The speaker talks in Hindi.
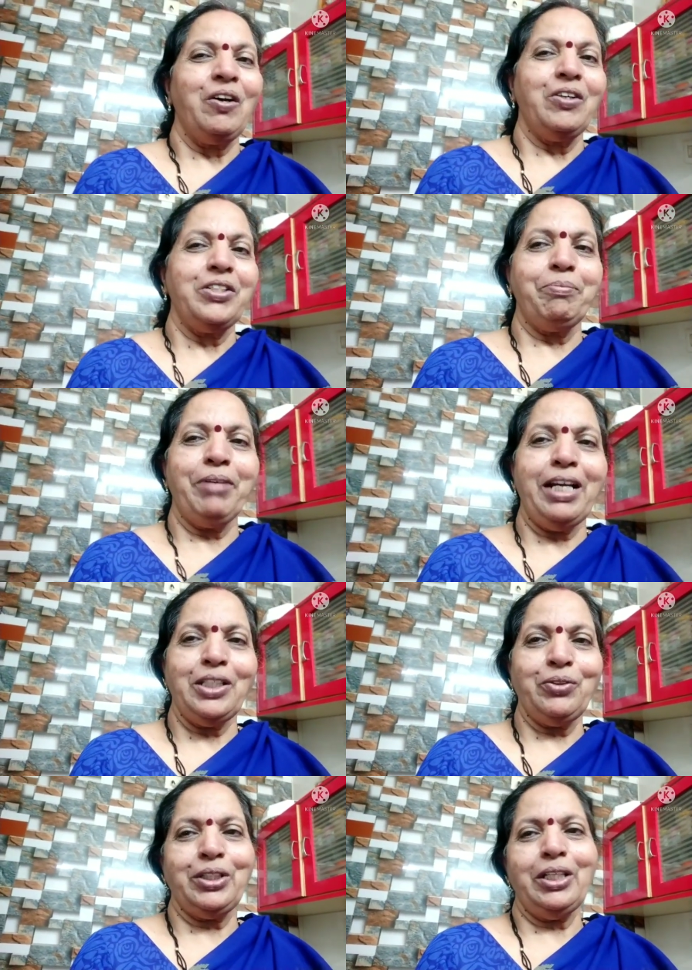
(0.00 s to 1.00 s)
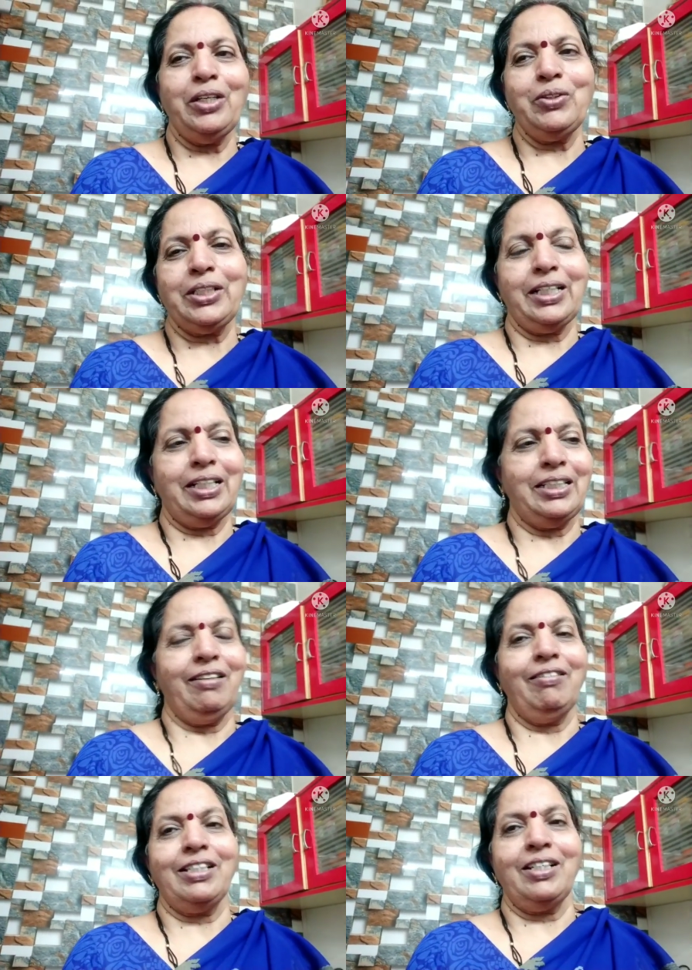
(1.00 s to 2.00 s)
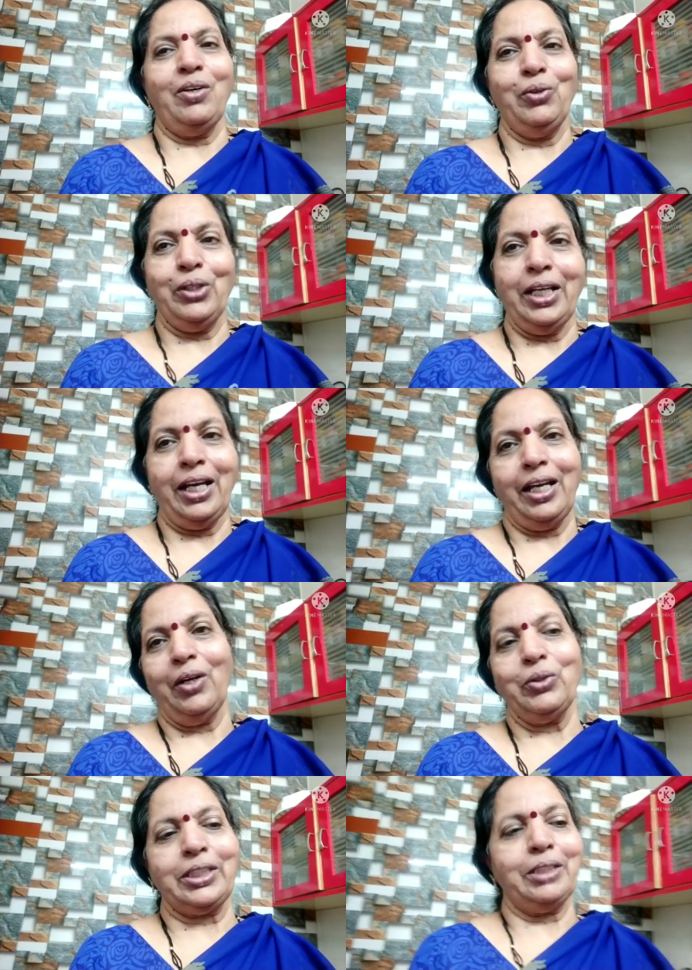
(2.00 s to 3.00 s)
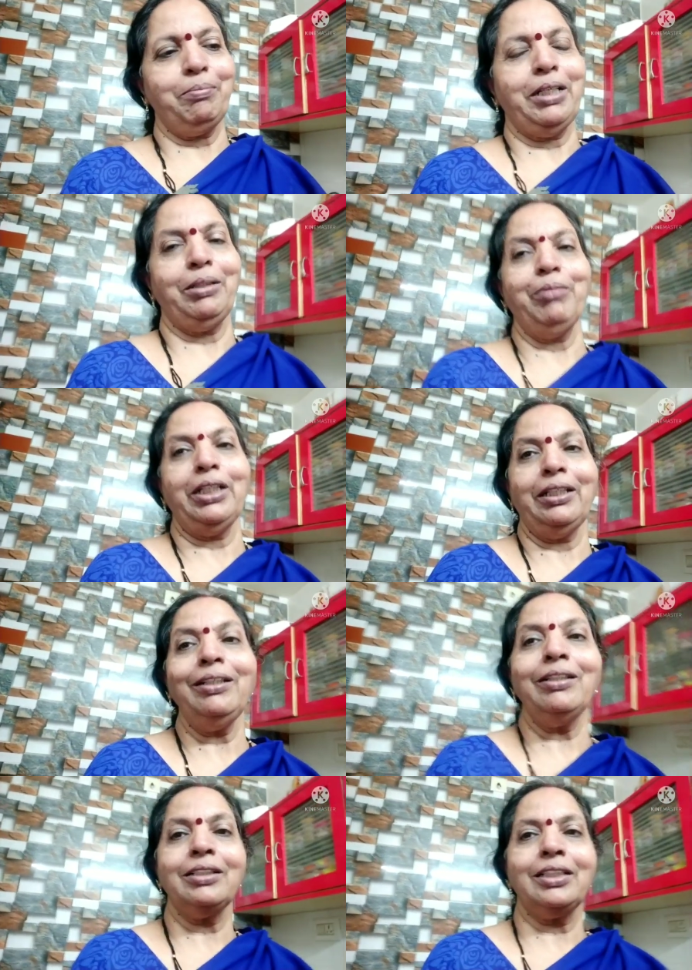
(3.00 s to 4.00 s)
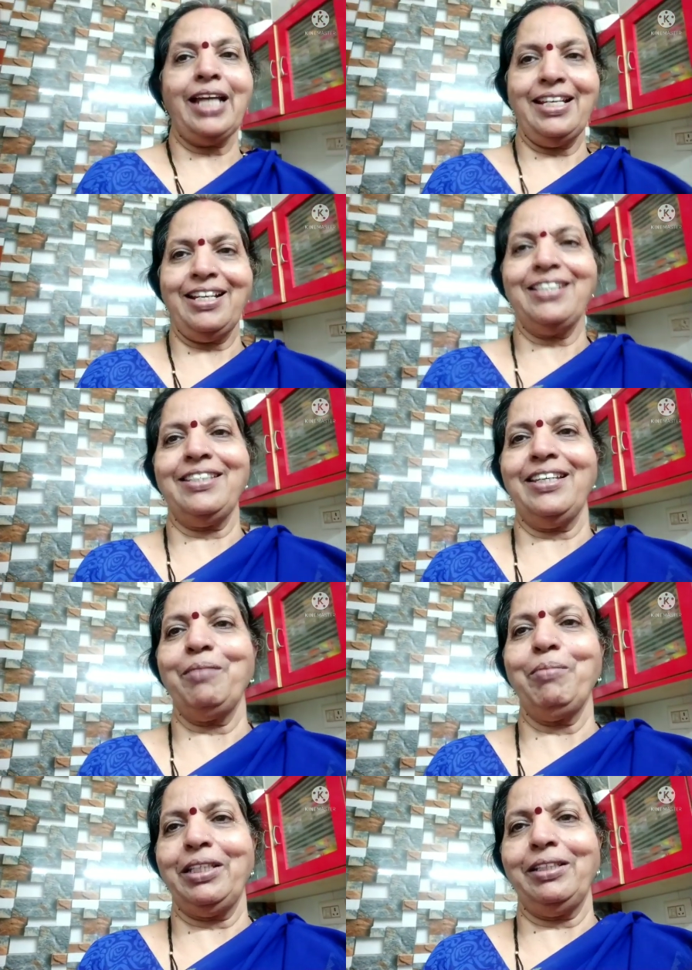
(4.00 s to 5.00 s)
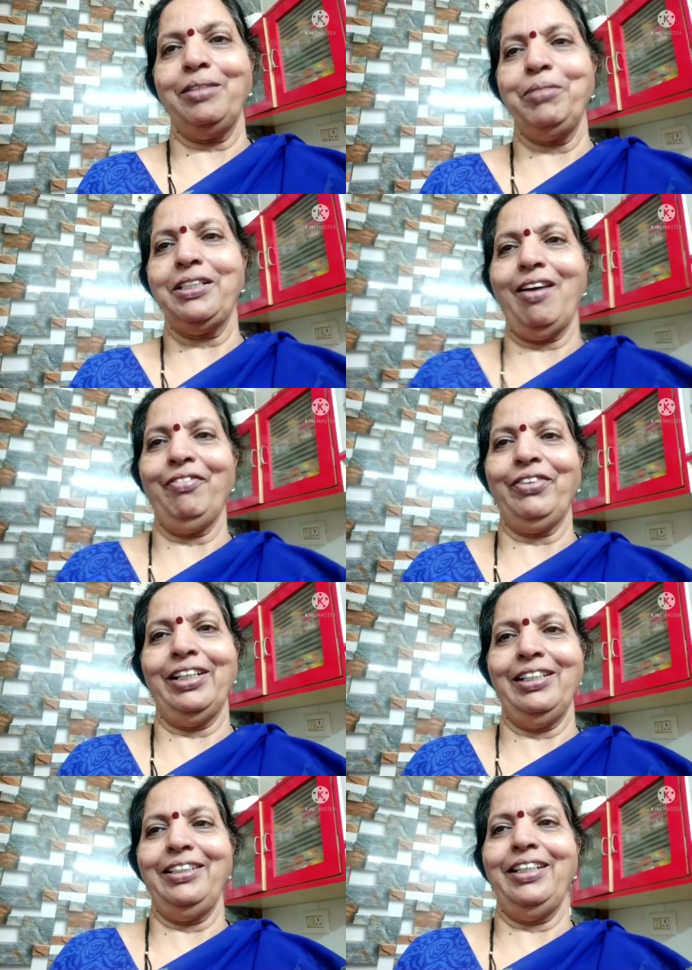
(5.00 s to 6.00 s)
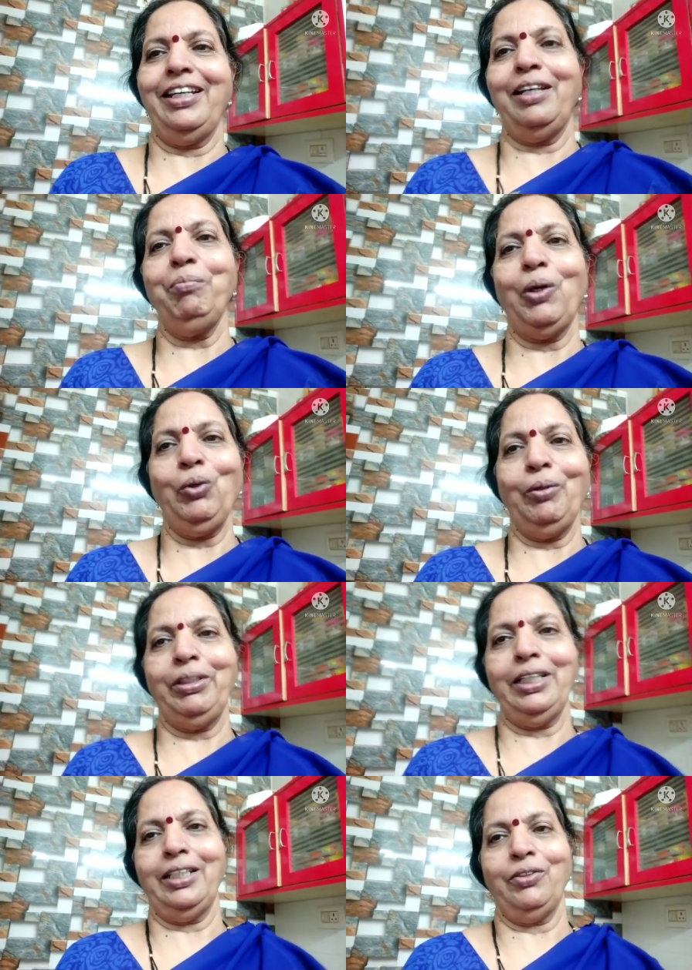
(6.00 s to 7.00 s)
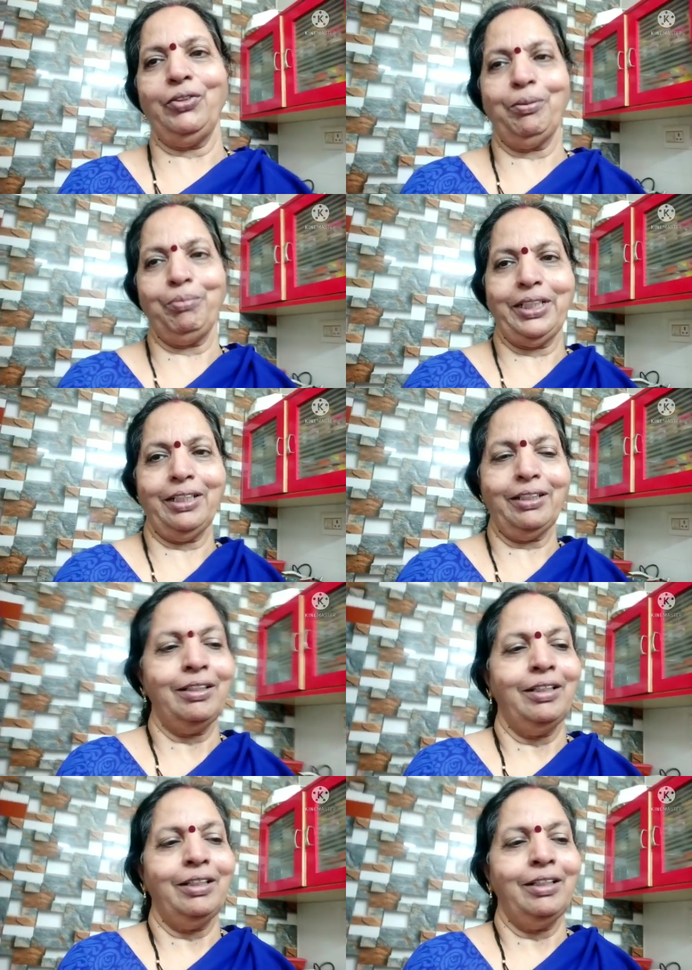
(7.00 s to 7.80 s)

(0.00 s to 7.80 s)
और शिप्रा आ चुकी है और उसका नाश्ता वास्ता हो गया है और उसके बाद मैंने चाय नाश्ते के बर्तन भी साफ कर लिए हैं बहू अभी गई हुई है पीहर